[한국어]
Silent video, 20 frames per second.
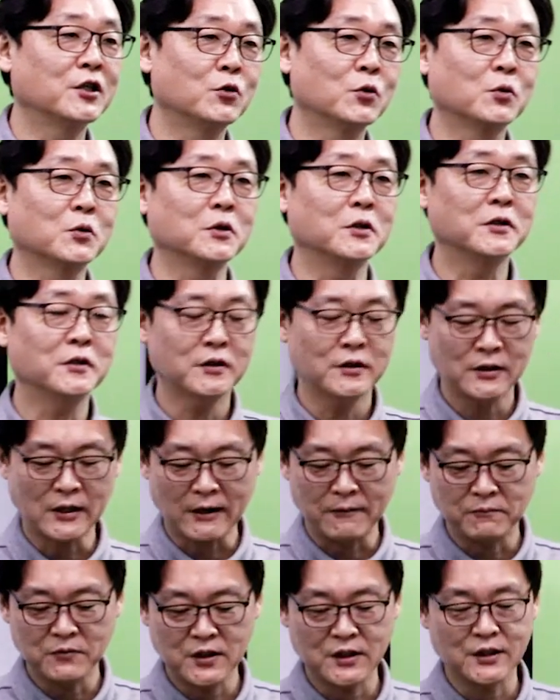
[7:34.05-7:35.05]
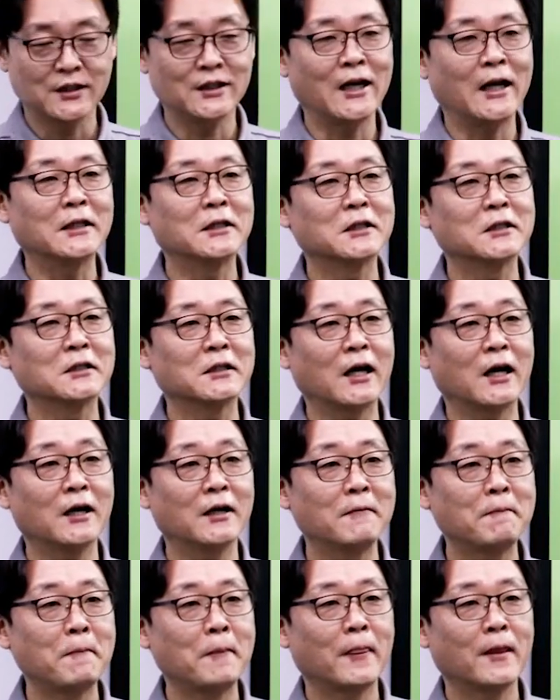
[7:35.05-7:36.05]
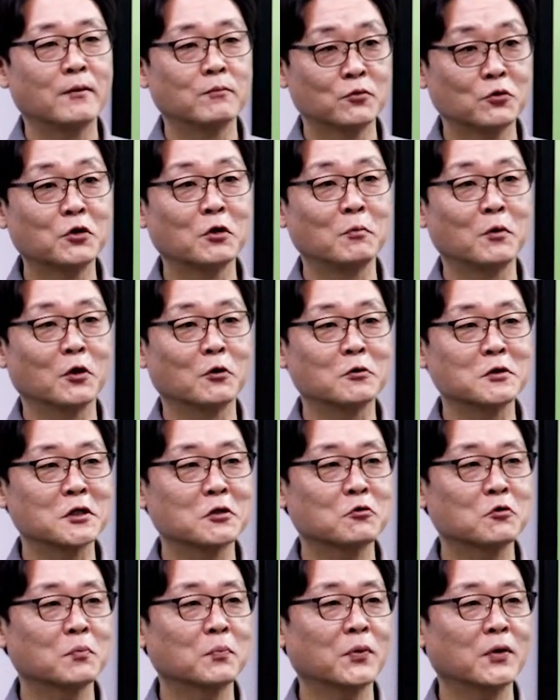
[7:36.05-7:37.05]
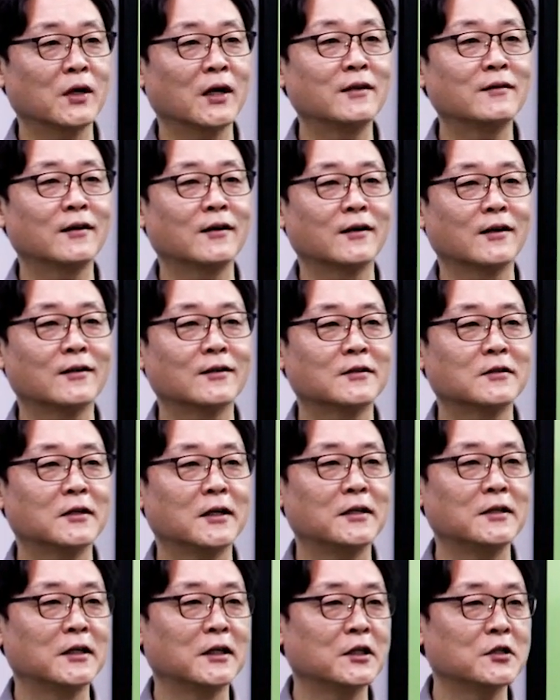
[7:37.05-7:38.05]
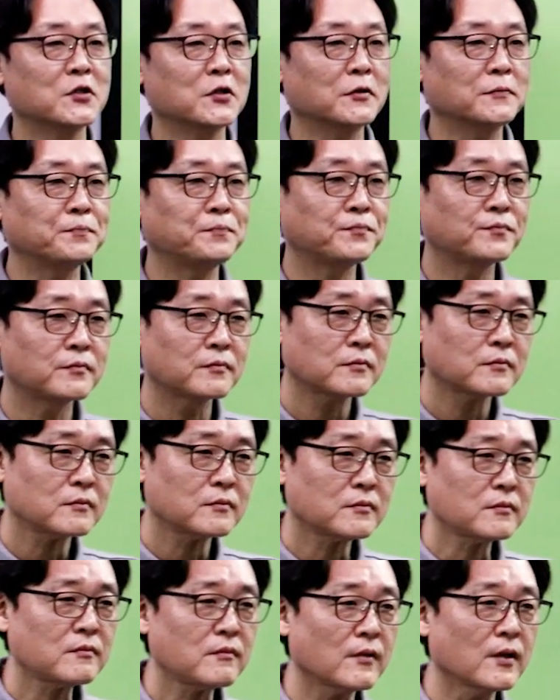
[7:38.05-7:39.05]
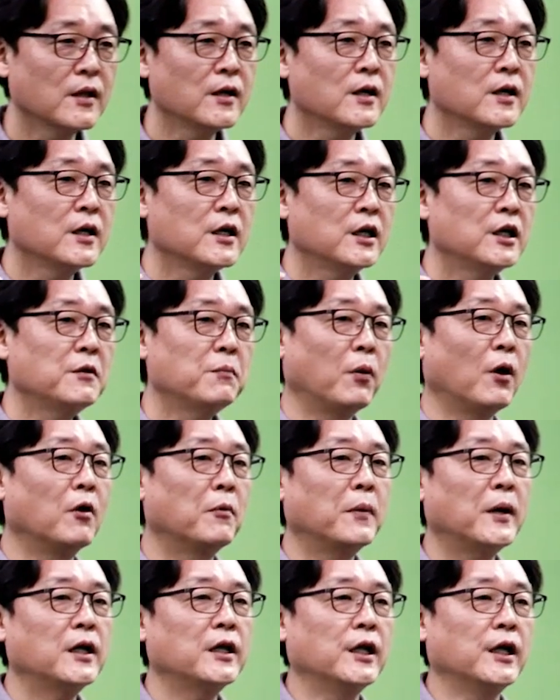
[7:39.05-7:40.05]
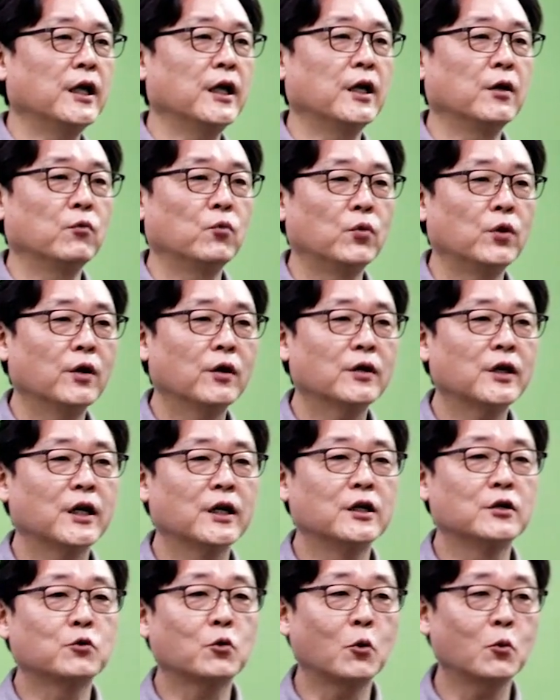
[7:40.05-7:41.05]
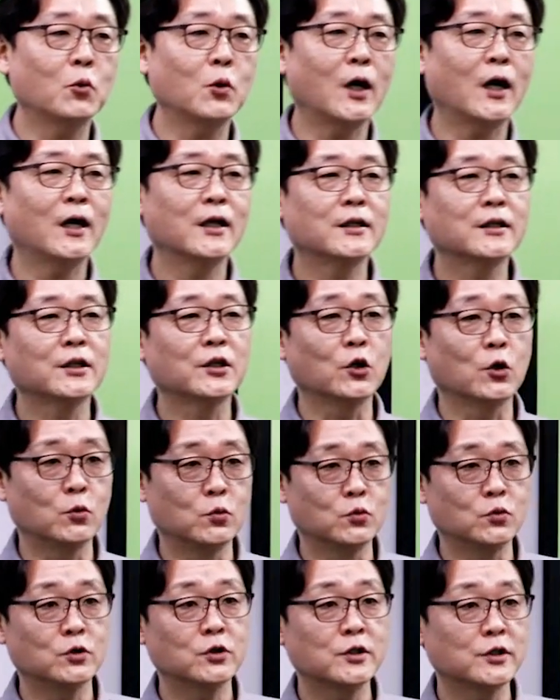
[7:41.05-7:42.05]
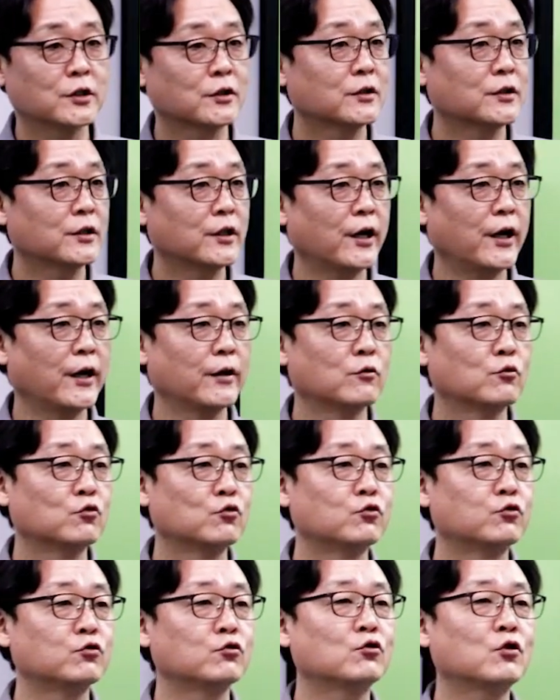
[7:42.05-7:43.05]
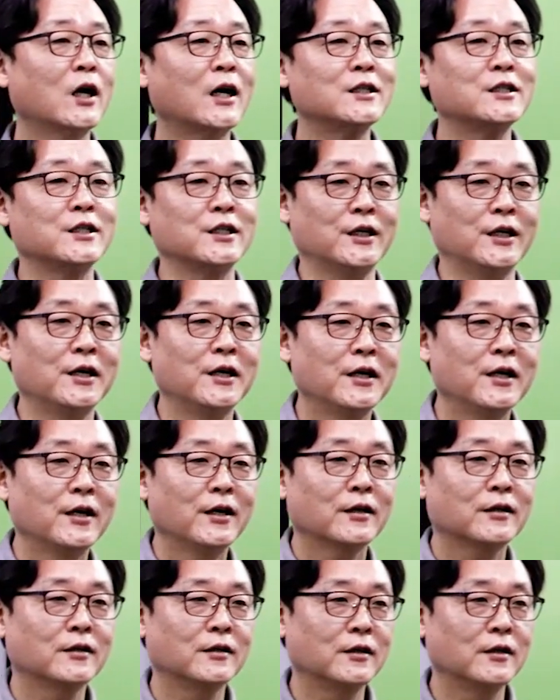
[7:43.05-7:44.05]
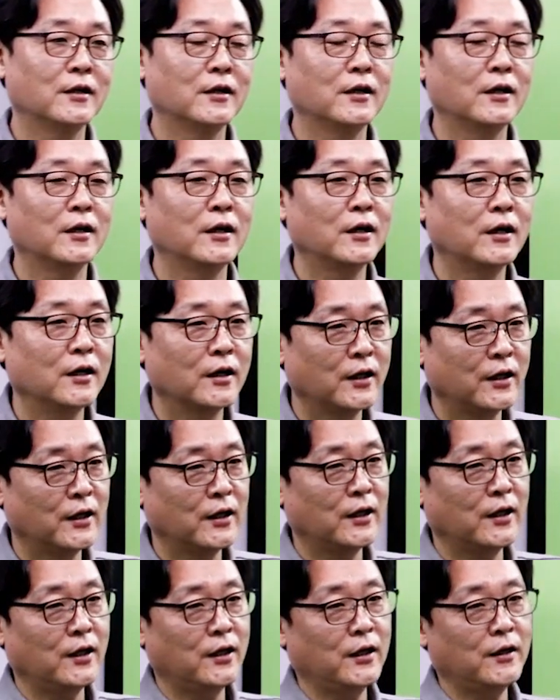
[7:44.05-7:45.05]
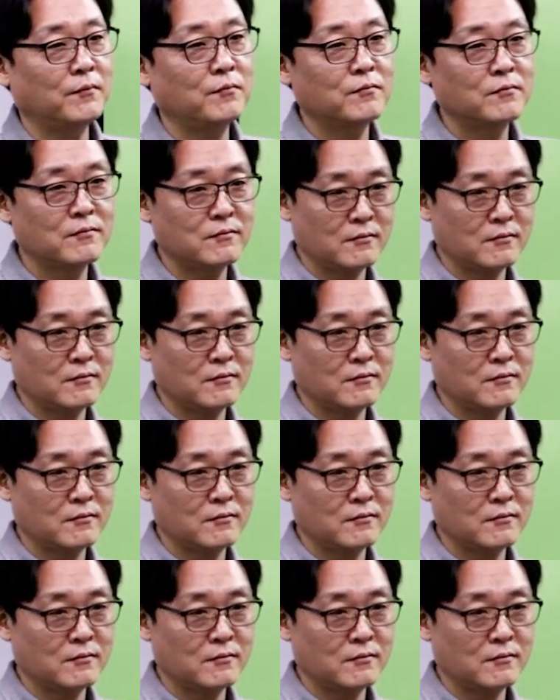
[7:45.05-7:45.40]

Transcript: 기록은 남지는 않는다. 무기명으로 이제 투표를 한다라는 그러한 얘기죠. 이 법안이 위원회를 통과하는 경우는 이제 크게 두 가지 그 이